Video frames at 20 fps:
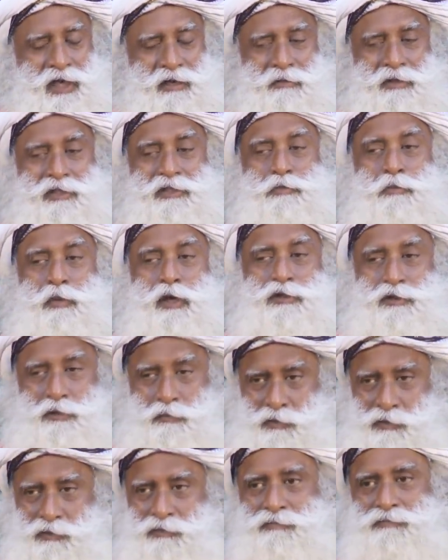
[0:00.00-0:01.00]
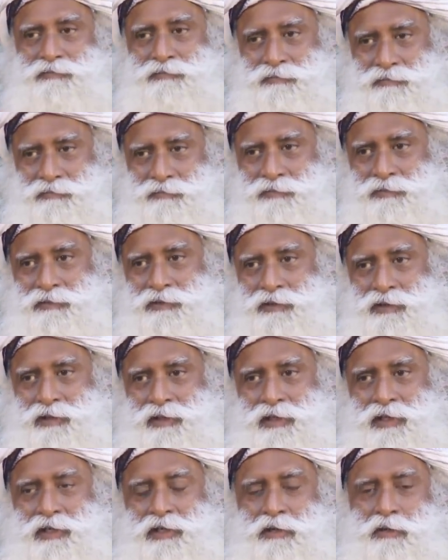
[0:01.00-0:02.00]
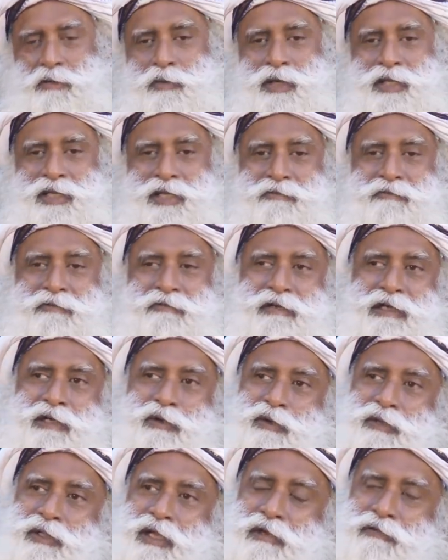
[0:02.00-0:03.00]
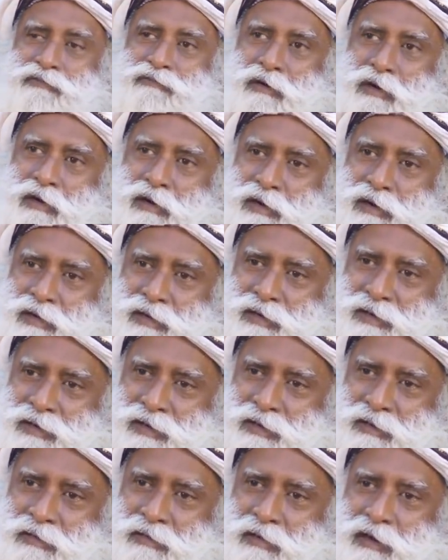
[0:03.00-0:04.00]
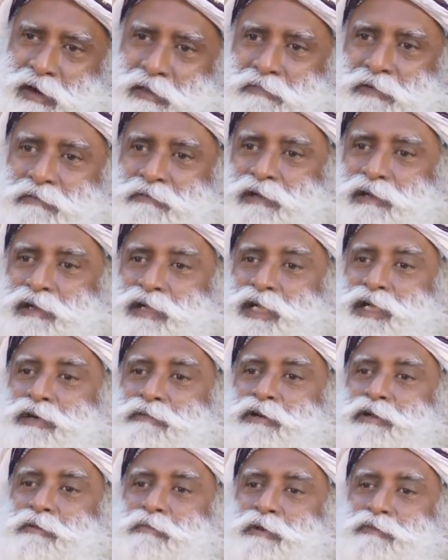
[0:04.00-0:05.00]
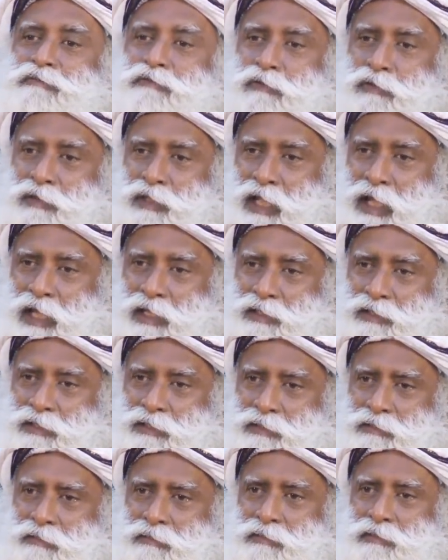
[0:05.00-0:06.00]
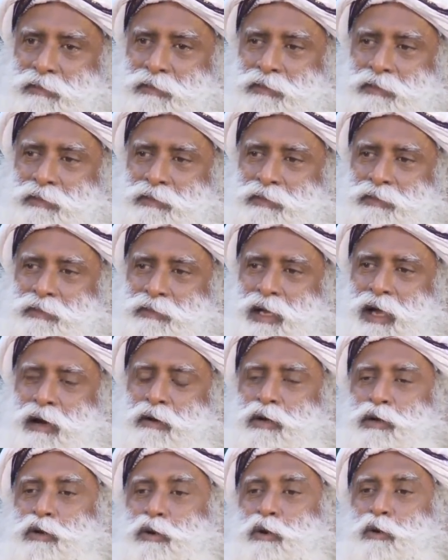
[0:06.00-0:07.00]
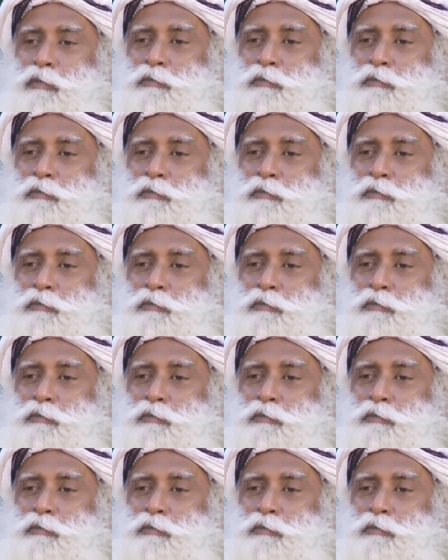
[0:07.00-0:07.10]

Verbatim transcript: mois, c'est possible. Est-ce qu'on va aller aussi loin que ça, ou se rétablir avant ça On